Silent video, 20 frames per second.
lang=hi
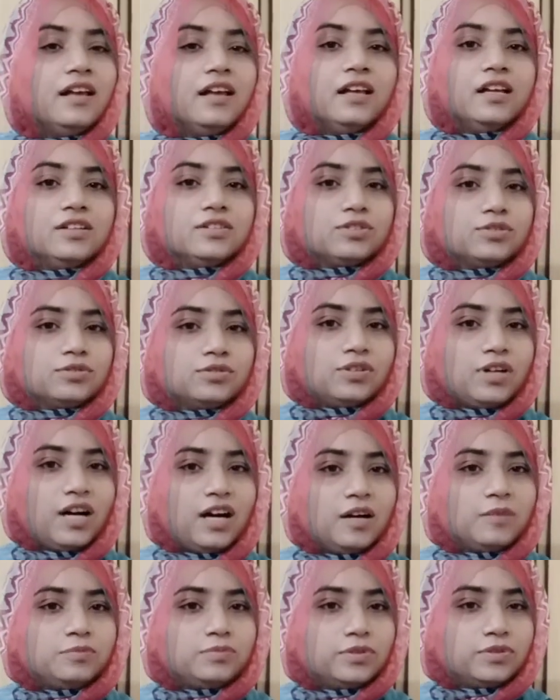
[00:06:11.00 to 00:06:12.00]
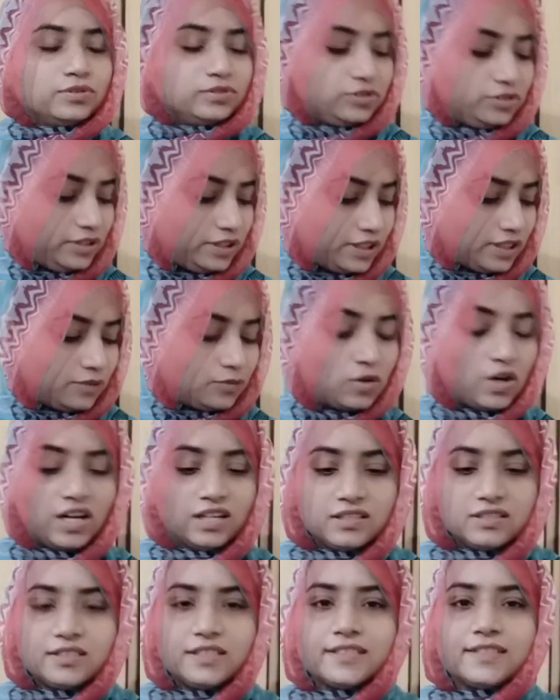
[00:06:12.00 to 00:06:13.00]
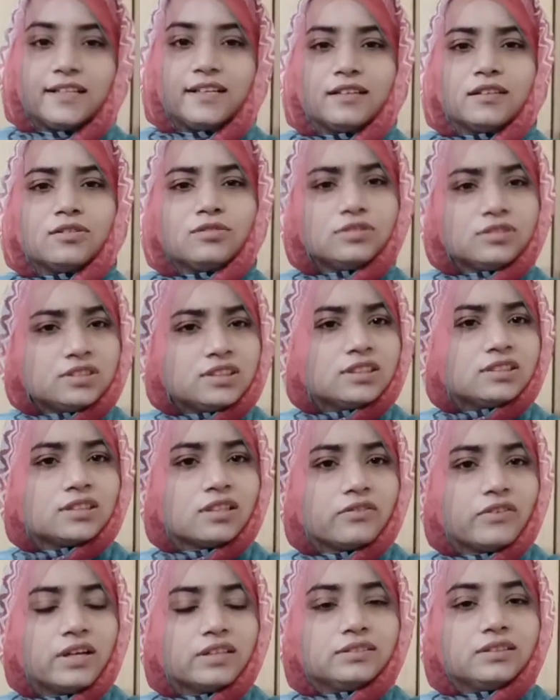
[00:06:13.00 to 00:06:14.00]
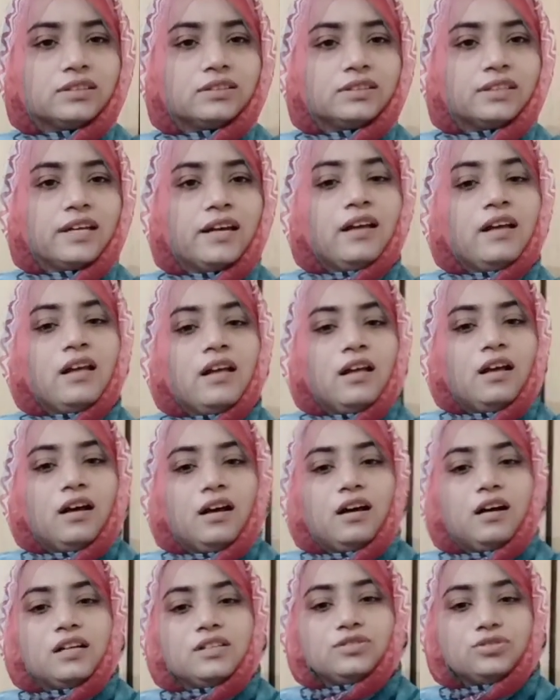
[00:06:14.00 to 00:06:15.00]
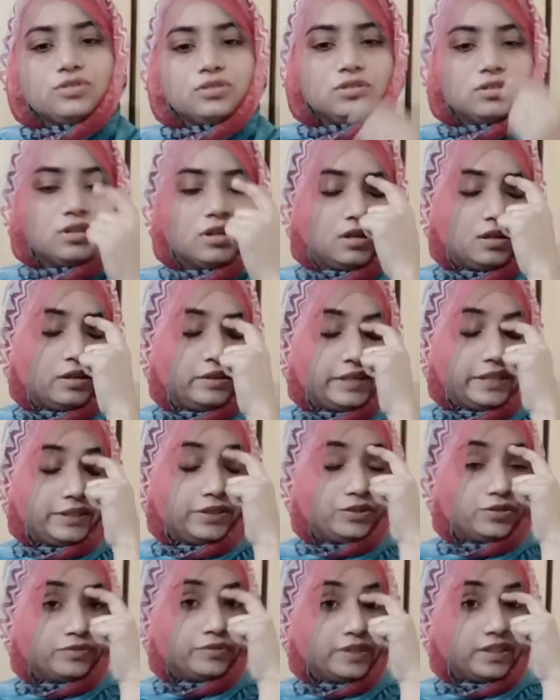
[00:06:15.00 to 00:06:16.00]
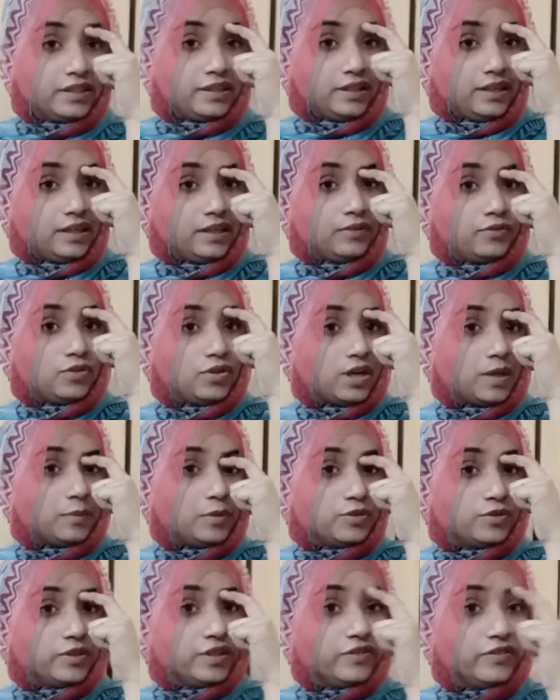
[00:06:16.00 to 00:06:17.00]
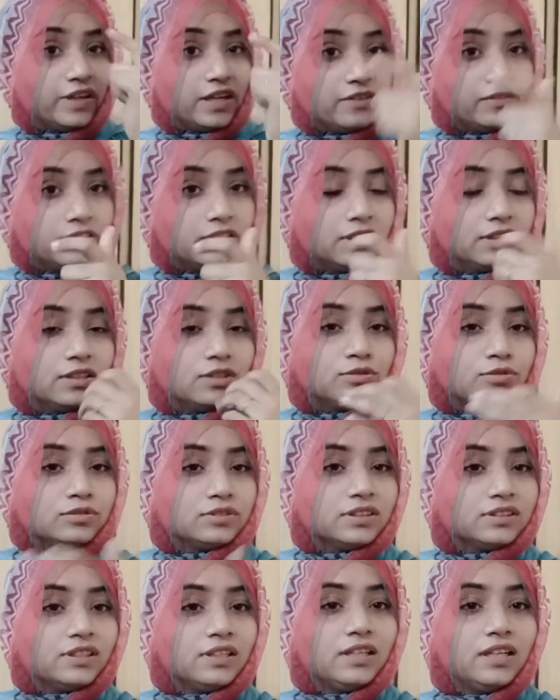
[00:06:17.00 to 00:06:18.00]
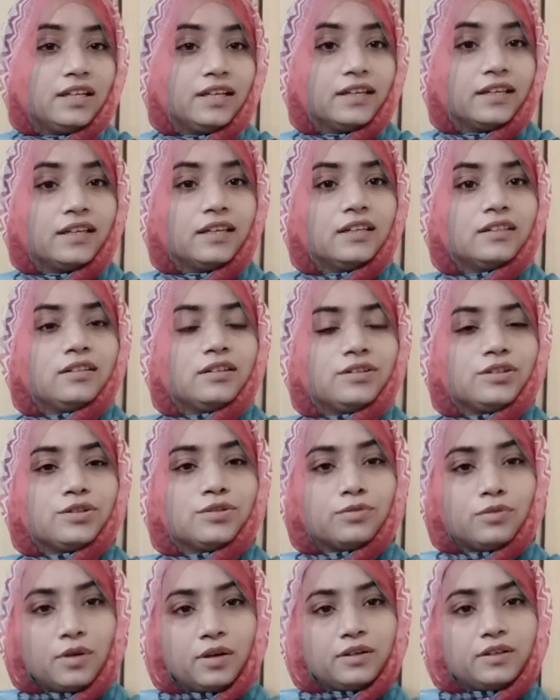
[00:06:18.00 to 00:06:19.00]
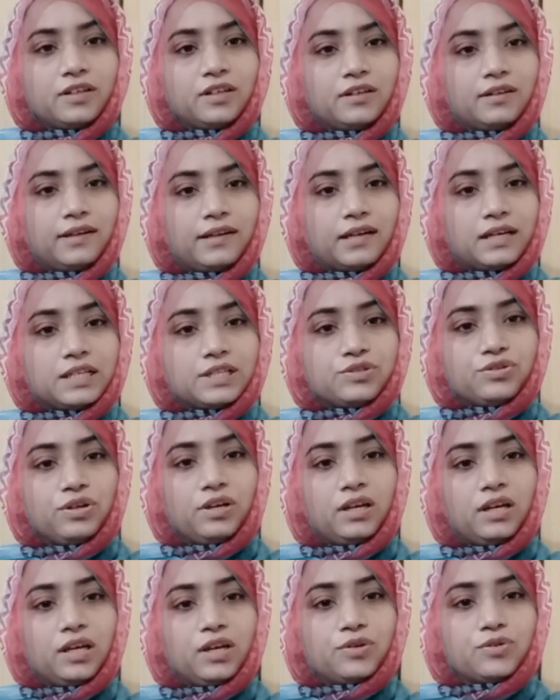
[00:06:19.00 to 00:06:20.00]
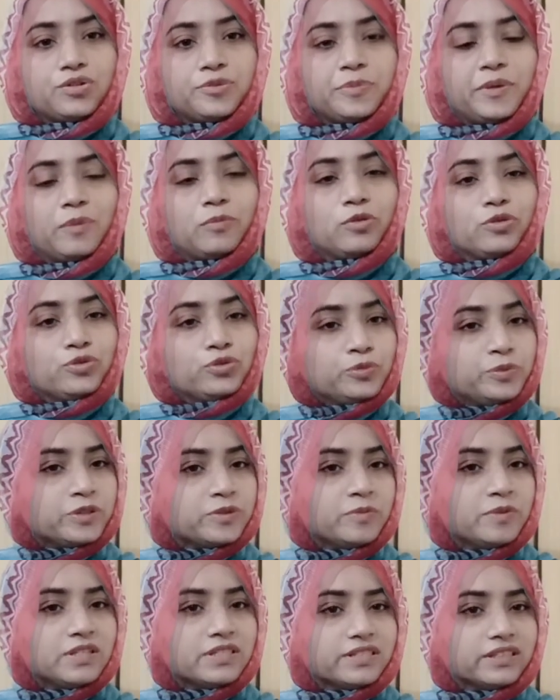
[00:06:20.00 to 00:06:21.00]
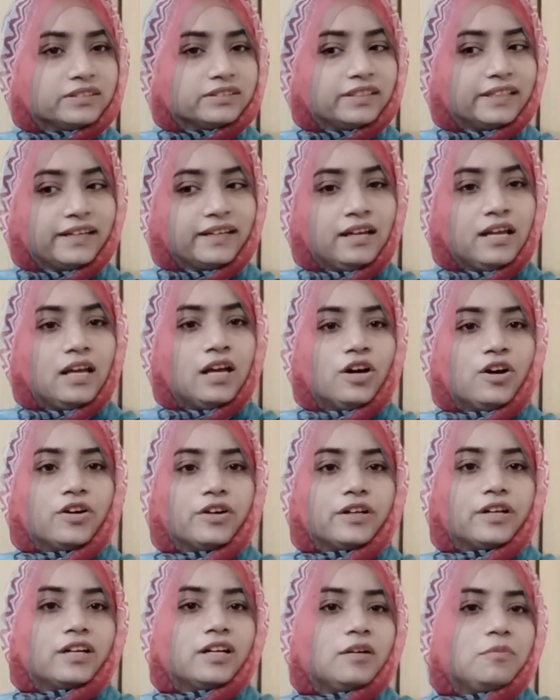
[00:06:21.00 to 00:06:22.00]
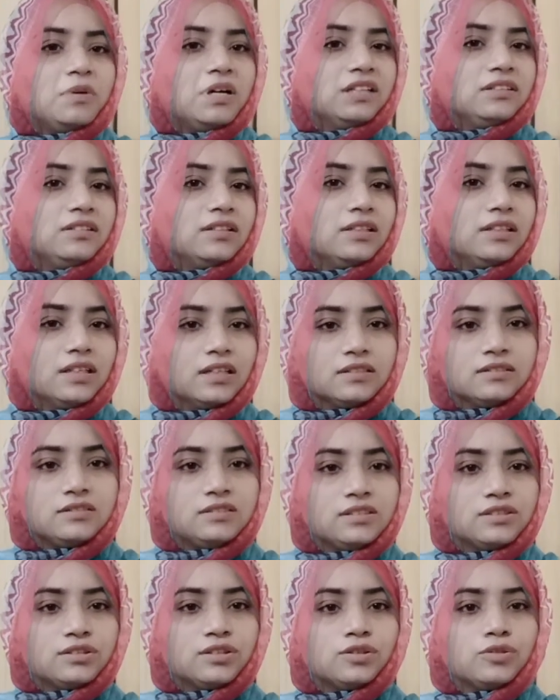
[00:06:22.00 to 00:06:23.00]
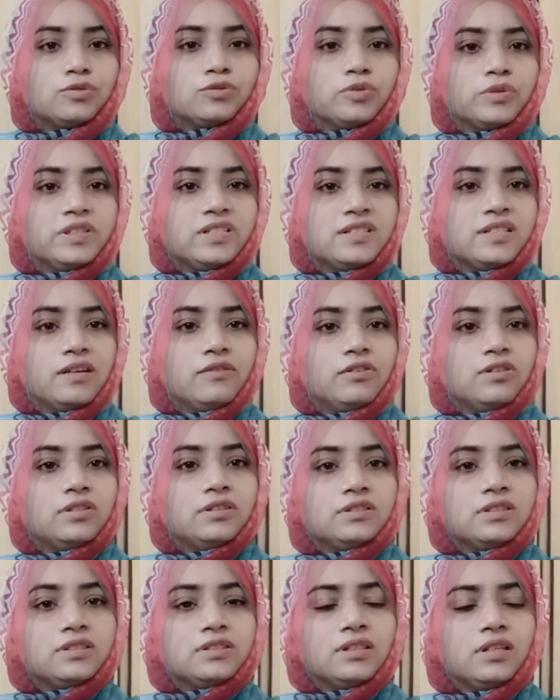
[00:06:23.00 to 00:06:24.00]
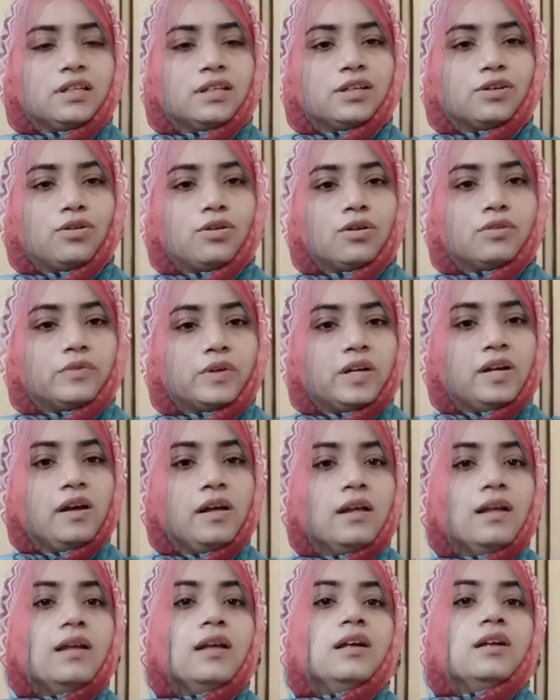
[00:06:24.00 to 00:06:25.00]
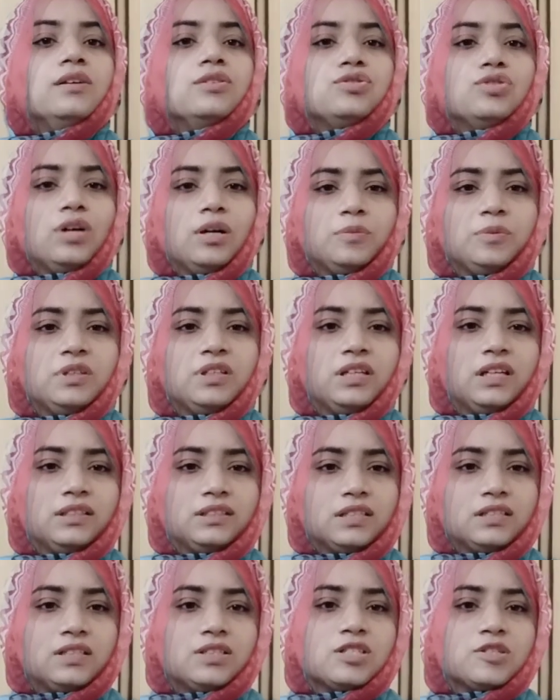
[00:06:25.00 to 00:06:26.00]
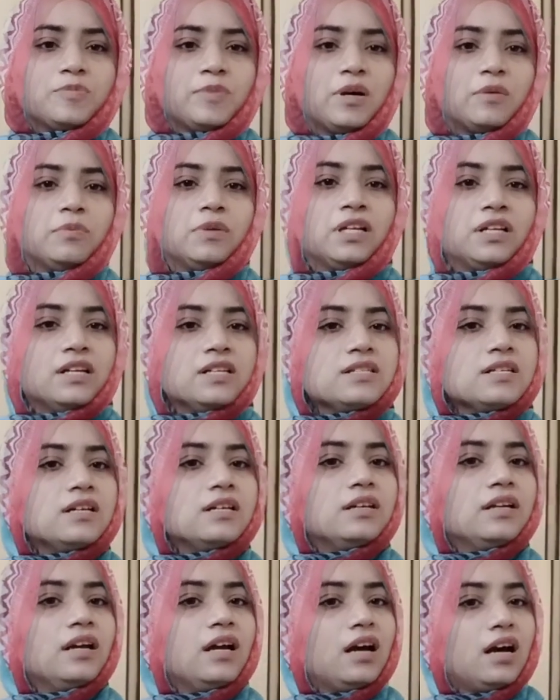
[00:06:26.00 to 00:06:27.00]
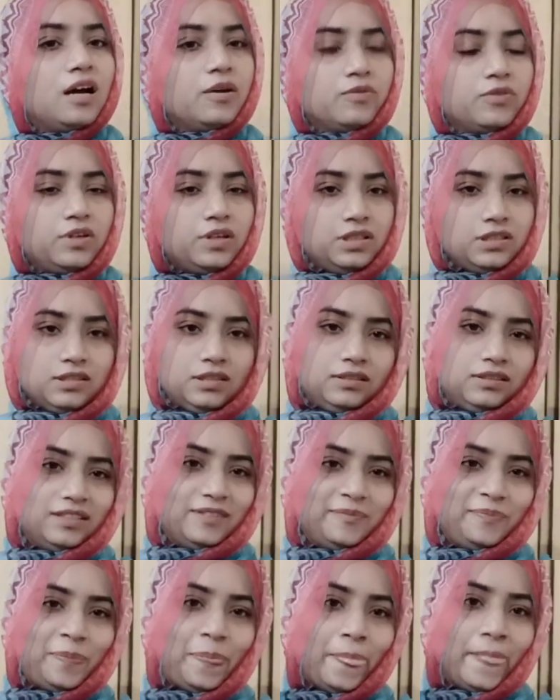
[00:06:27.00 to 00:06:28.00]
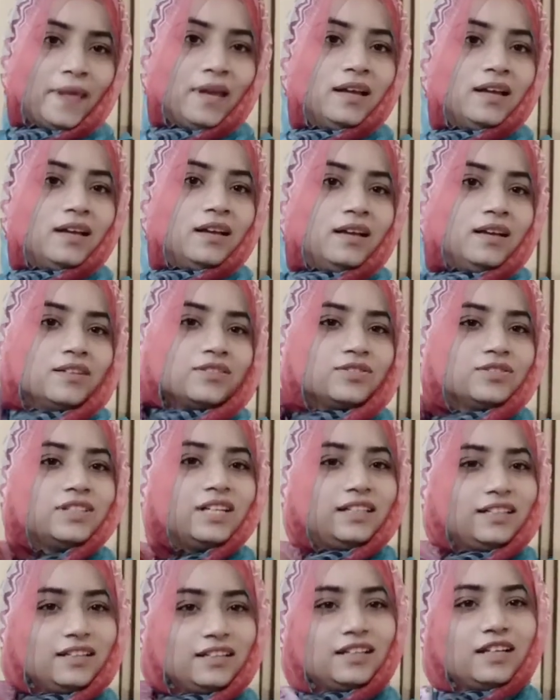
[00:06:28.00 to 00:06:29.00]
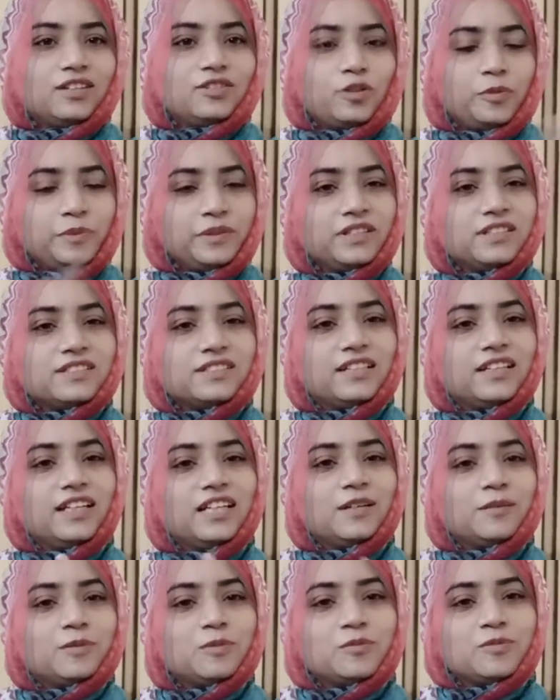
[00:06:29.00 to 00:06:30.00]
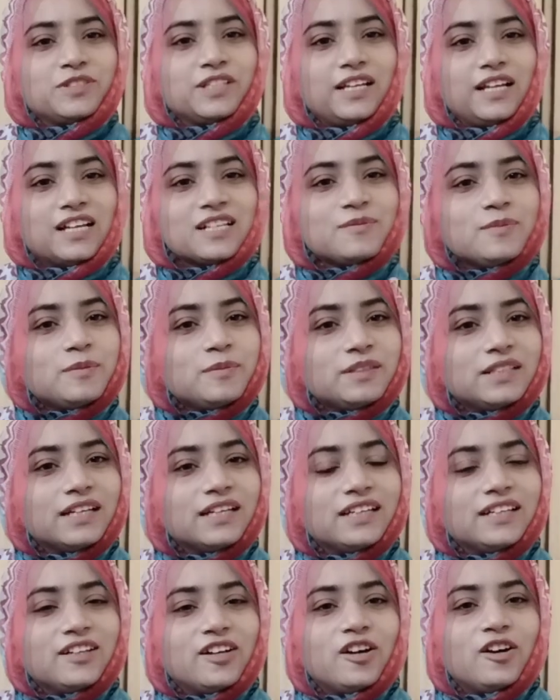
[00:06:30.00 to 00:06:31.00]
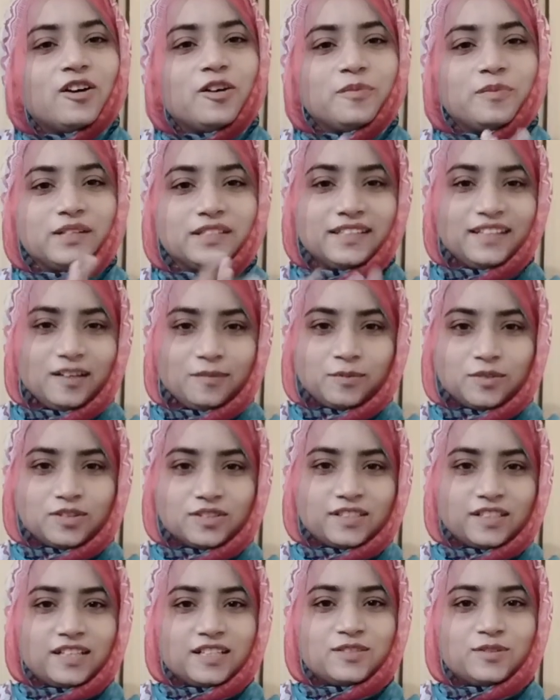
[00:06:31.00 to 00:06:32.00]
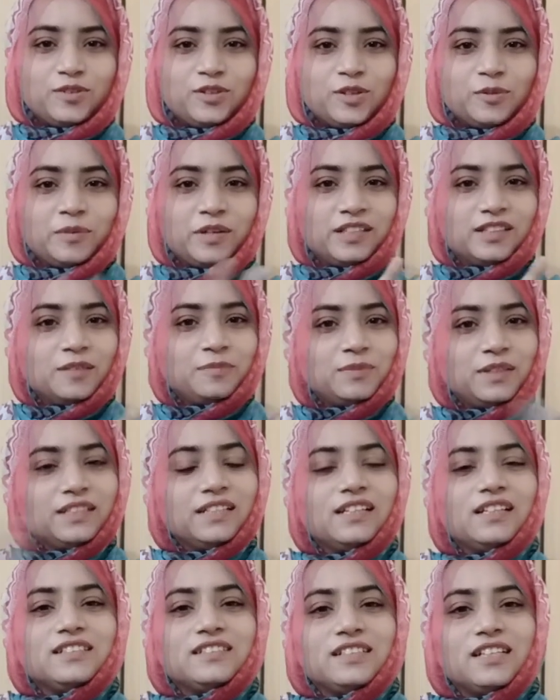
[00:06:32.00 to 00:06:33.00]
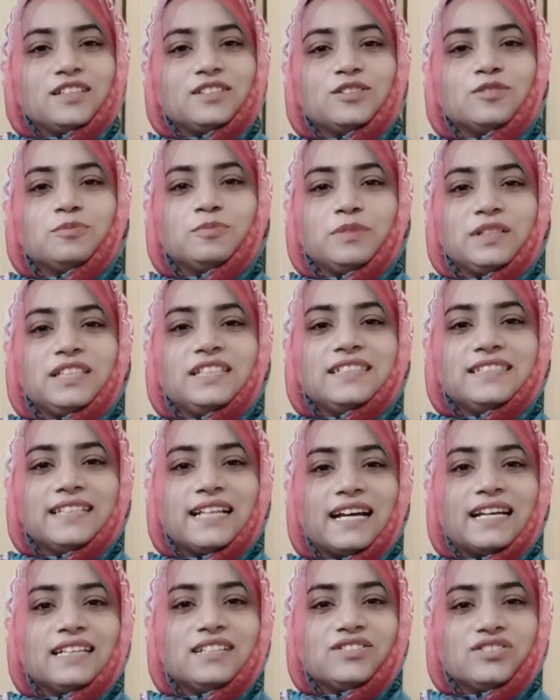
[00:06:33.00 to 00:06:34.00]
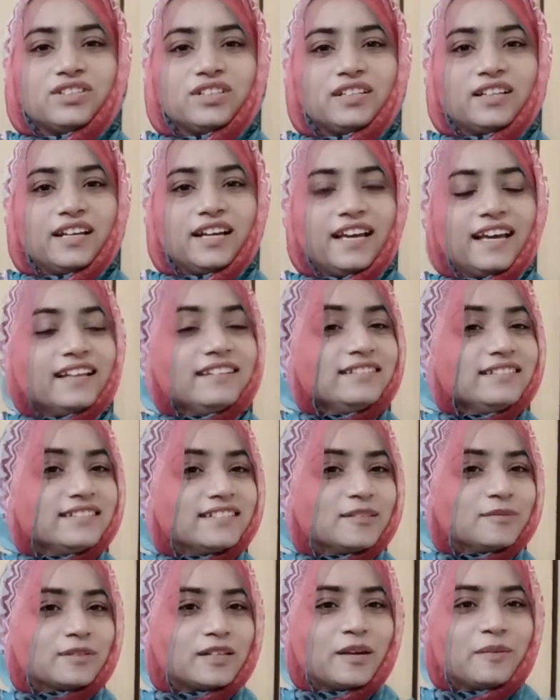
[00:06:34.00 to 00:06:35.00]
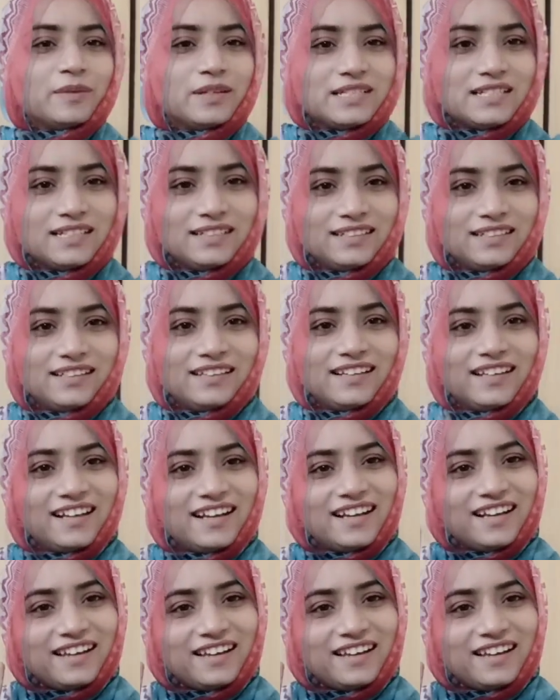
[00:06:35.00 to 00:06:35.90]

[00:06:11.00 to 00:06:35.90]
तो आप लोग जो हैं वो अनस्टिच लेके खुद स्टिच करवा सकते हैं हाँ जो रेडी टू वेयर है वो आपको 2500 के कुर्ते से लेके 3200 जो है उसमें आपको टू पीस मिल सकता है और अगर आप बात करेंगे अनस्टिच की तो 2700 से लेके ऑनवर्ड जो आपके रहेगा या जिसमें आप लेना चाह रहे हैं आप वो ले सकते हैं सो जाइएगा शॉपिंग कीजिएगा कारण मुझे लास्ट में बताइएगा और मिलते हैं आप लोगों से नेक्स्ट वीडियो में तब तक के लिए स्टेडियम प्लीज़ लाइक शेयर एंड सब्सक्राइब माई चैनल अल्लाह